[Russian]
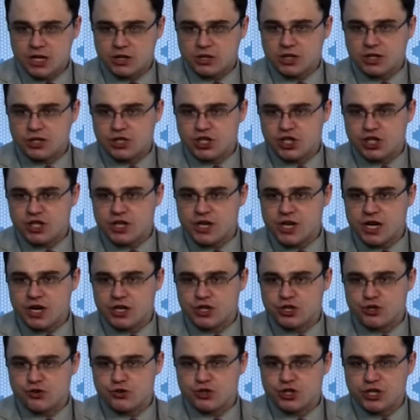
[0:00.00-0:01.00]
толчки
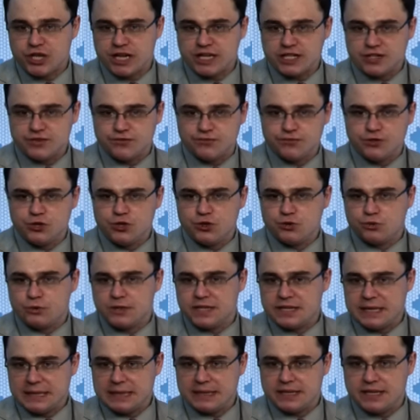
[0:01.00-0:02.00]
ощущались в
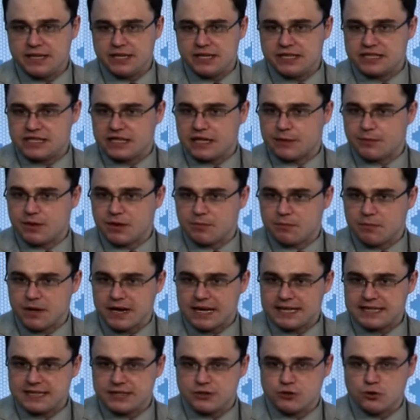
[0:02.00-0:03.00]
Нью-Дели,
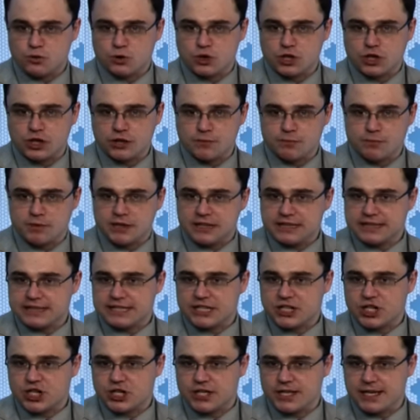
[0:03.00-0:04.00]
Исламабаде, Душанбе,
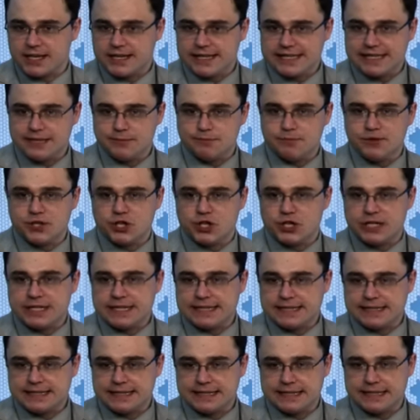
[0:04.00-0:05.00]
Ташкенте,
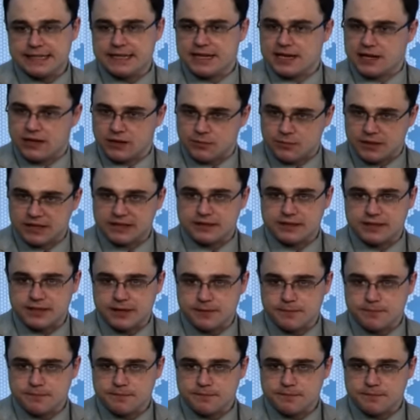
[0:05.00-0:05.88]
Бишкеке и Алматы.